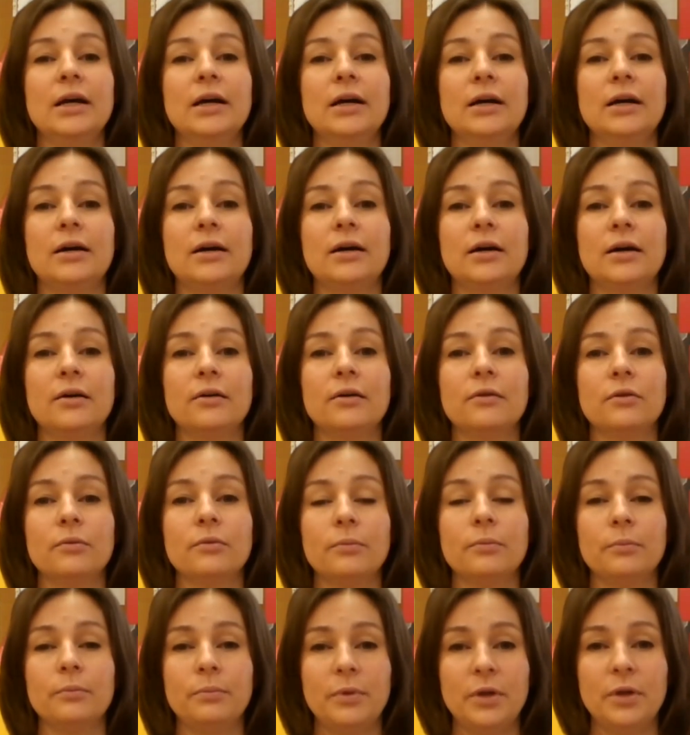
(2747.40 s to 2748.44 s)
а,
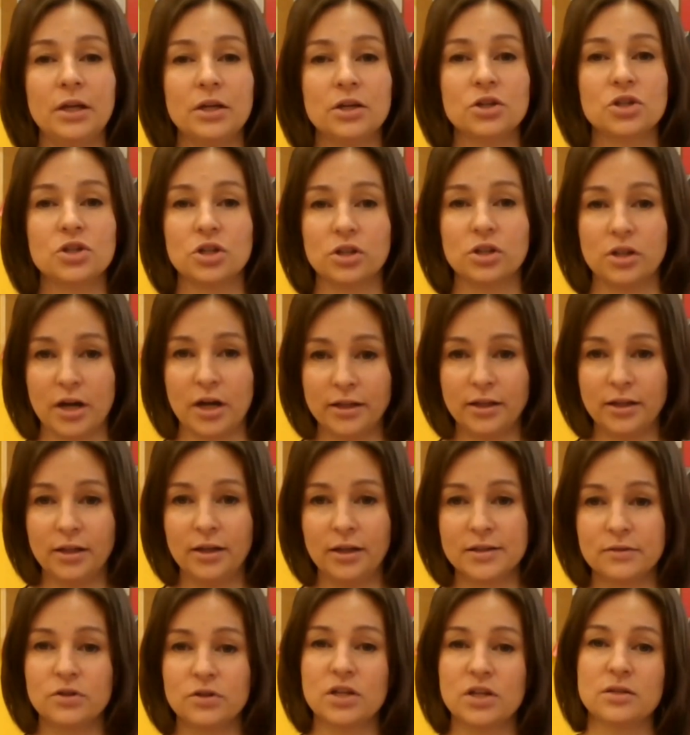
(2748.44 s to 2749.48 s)
при желании,
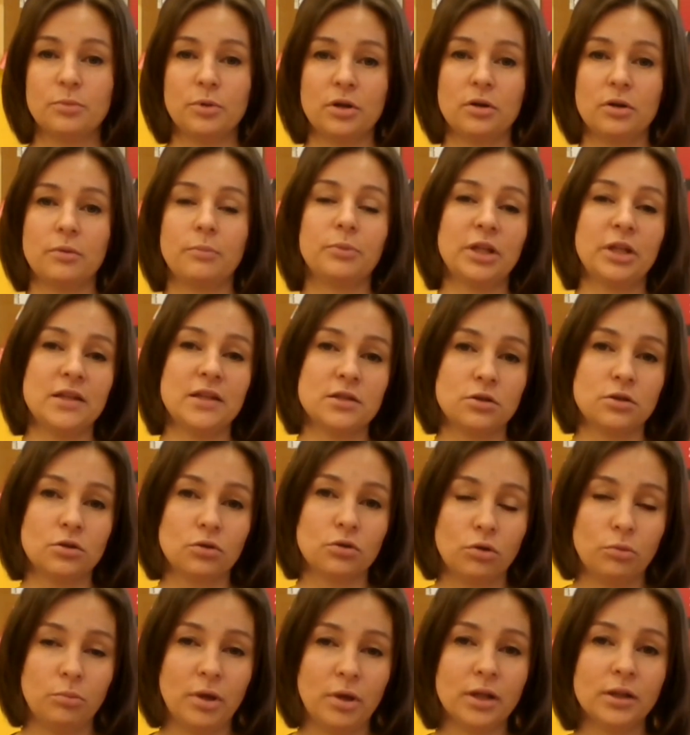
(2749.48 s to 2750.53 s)
если сейчас, например, подадите
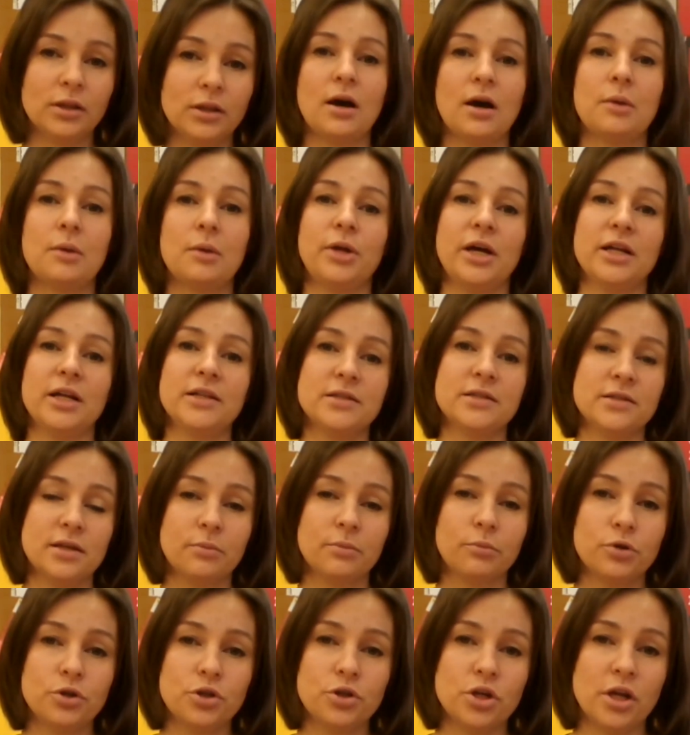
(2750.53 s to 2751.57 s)
документы, оплатите
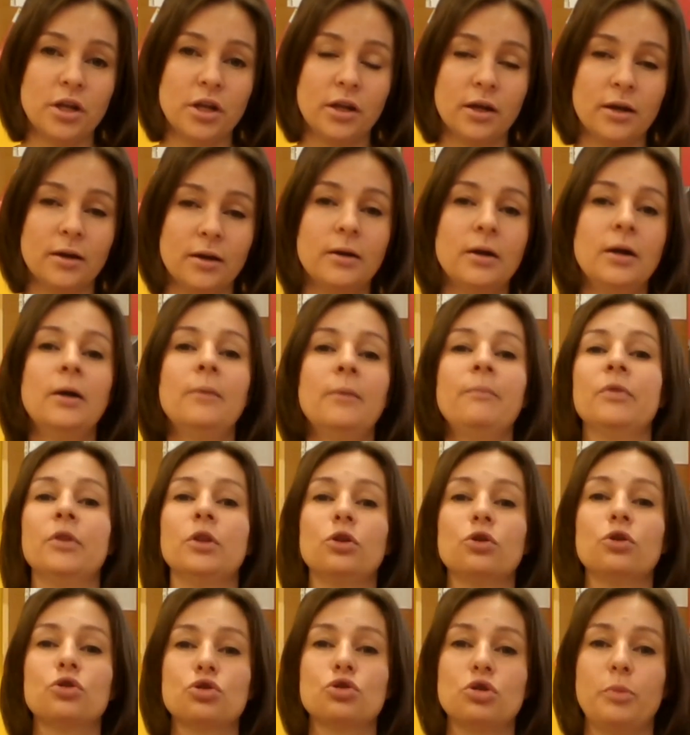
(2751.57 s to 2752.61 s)
обучение,
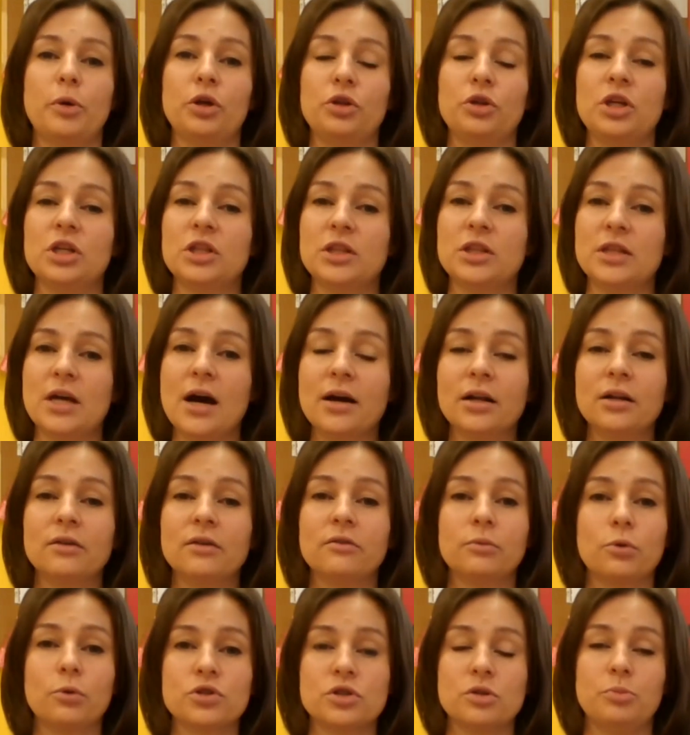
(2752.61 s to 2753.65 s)
но что-то пойдет не так, или
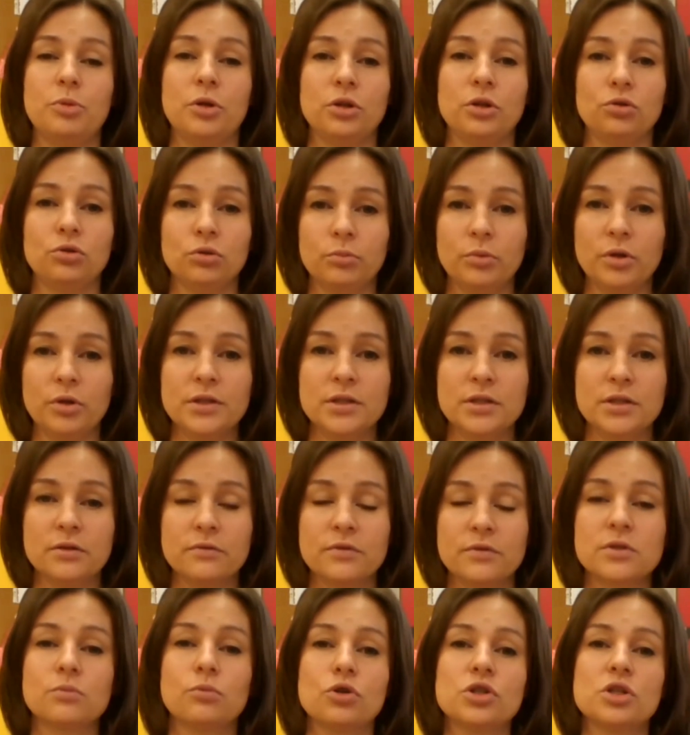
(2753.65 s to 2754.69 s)
вы просто передумаете,
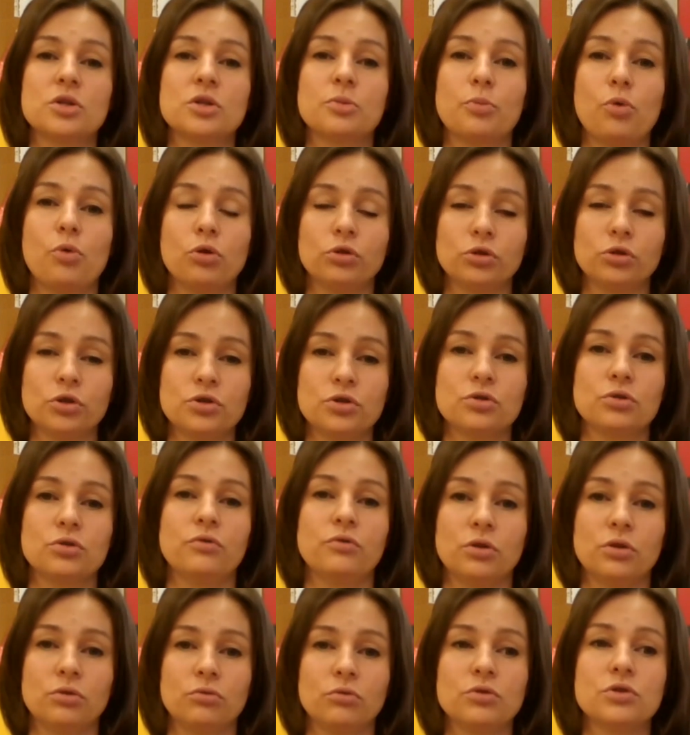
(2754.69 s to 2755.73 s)
вы сможете полностью
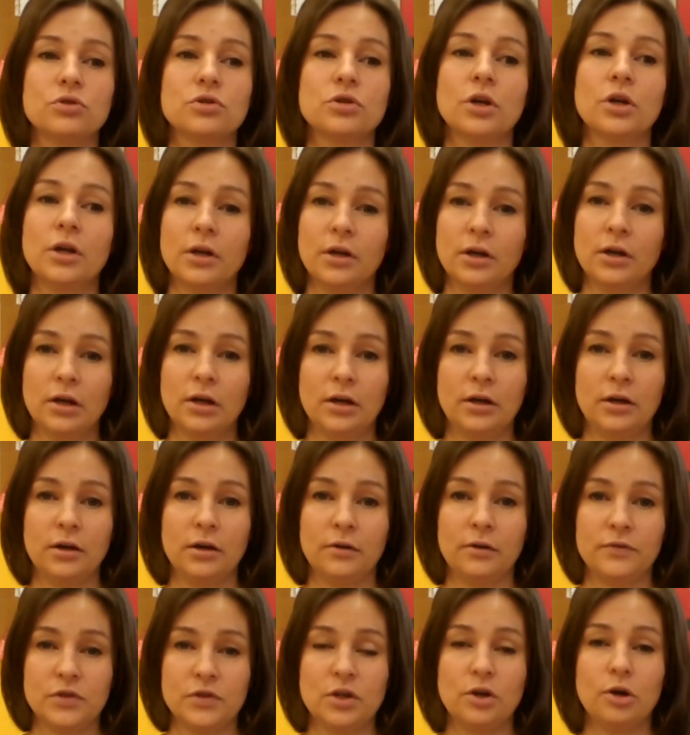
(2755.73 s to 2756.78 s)
вернуть
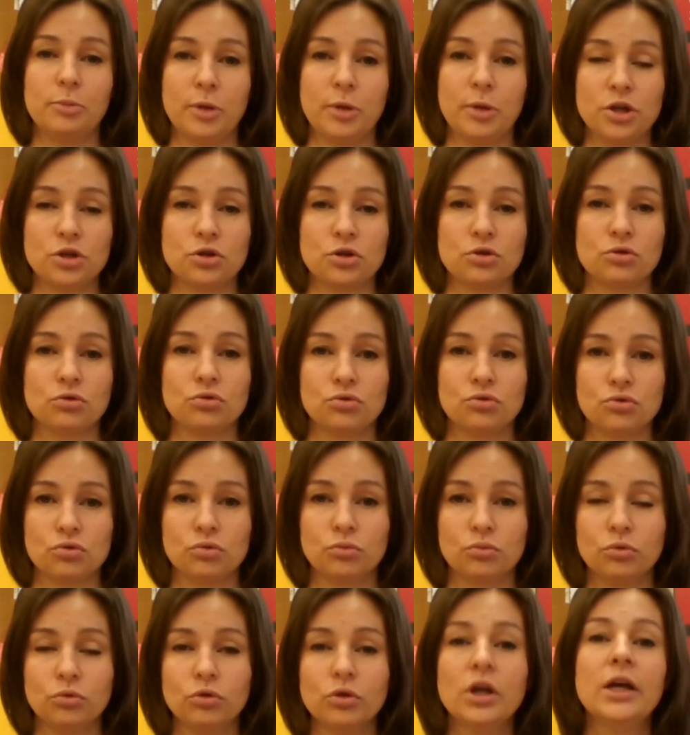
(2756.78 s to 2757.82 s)
а, всю оплаченную
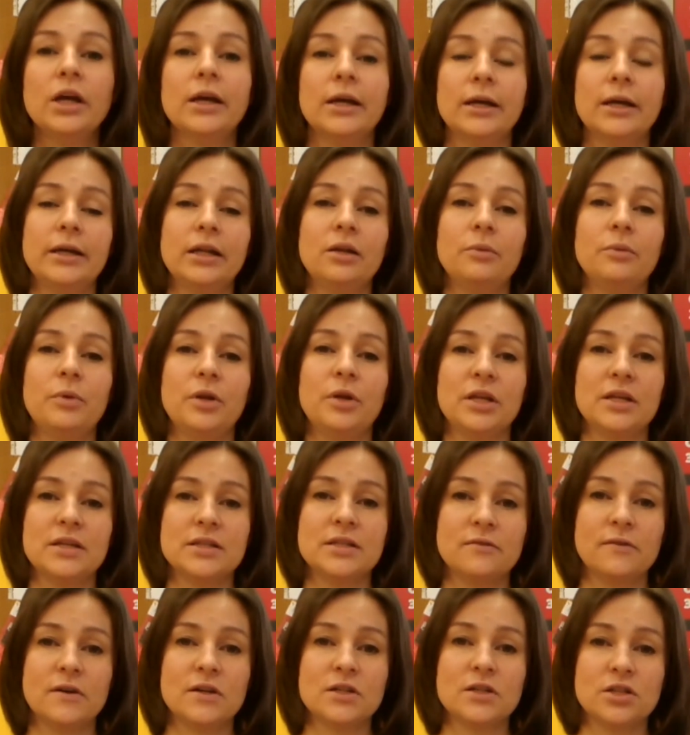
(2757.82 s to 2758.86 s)
сумму или
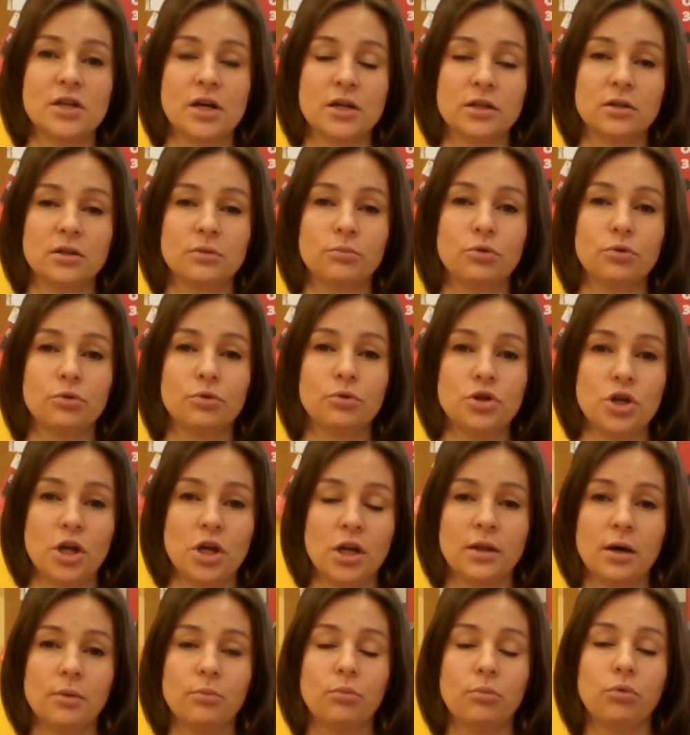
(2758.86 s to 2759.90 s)
перенести ваш старт
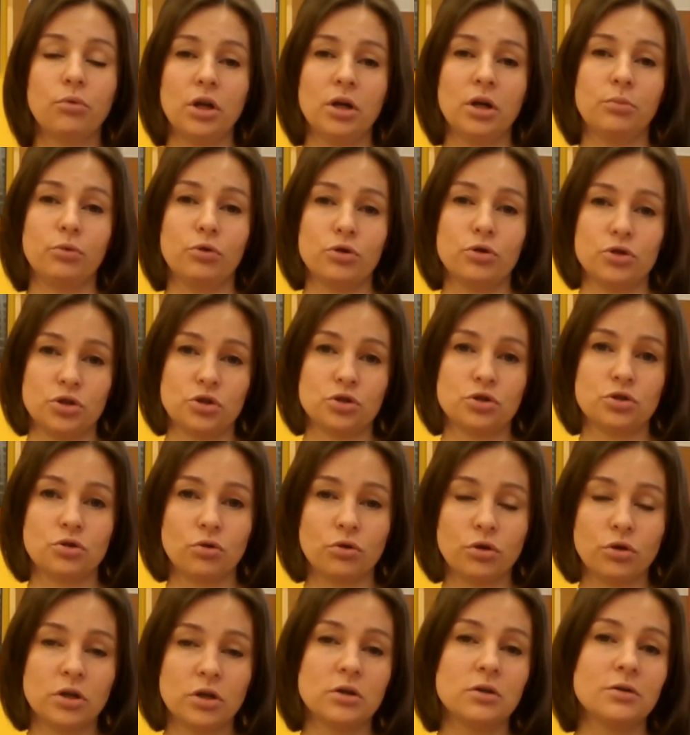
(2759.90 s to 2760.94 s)
обучения на более поздние
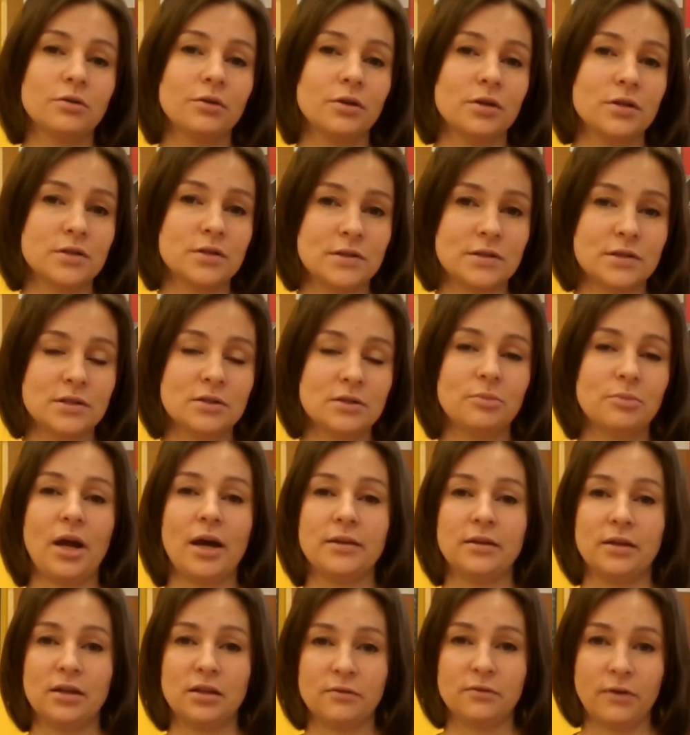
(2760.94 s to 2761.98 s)
сроки, с
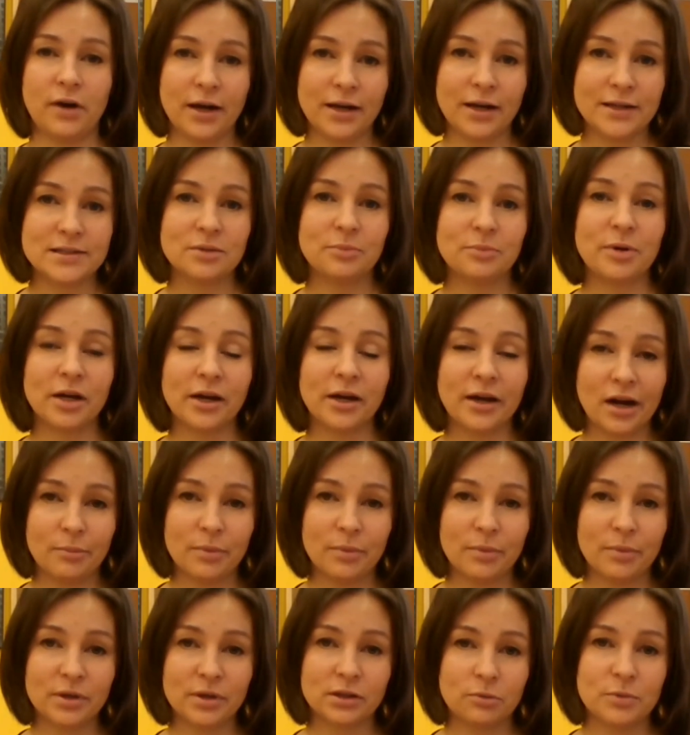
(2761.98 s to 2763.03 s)
сентября на январь, если
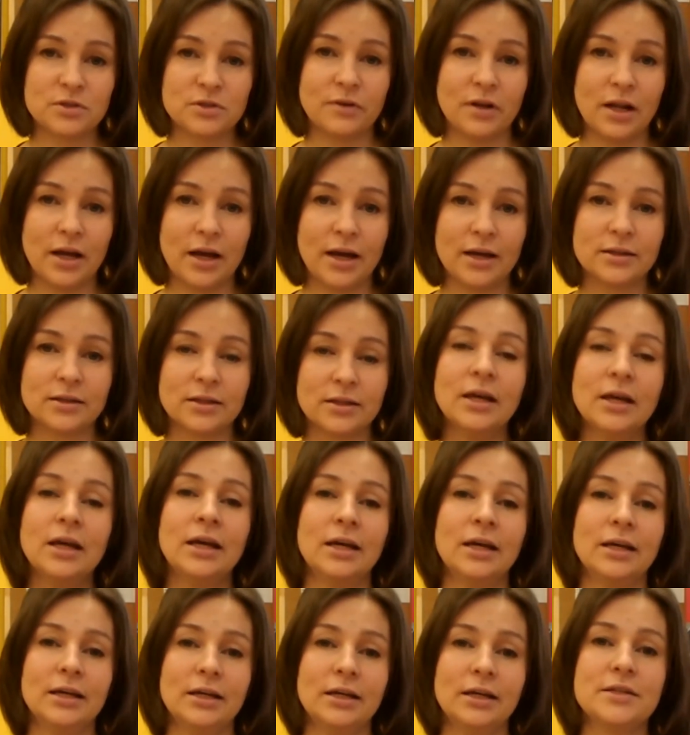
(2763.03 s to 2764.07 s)
программа этого позволяет,
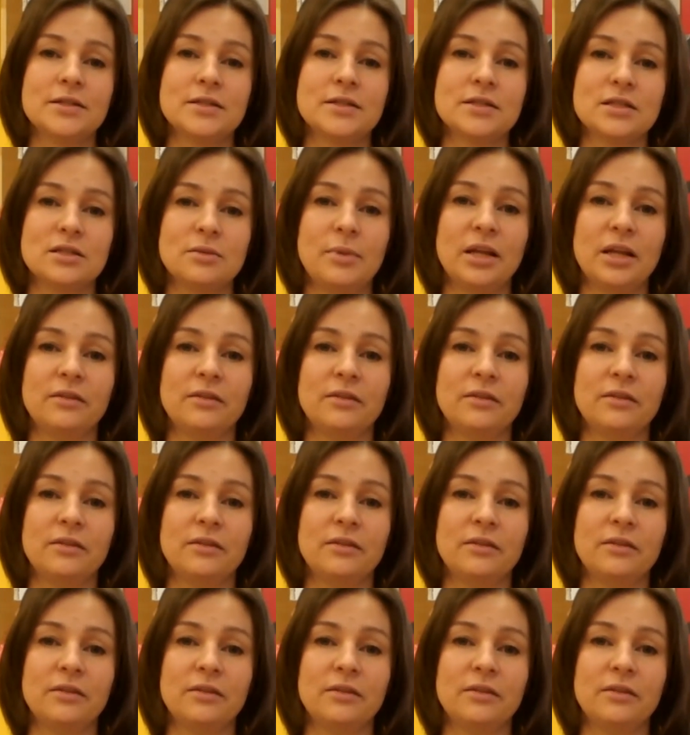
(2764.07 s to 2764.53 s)
или с сентября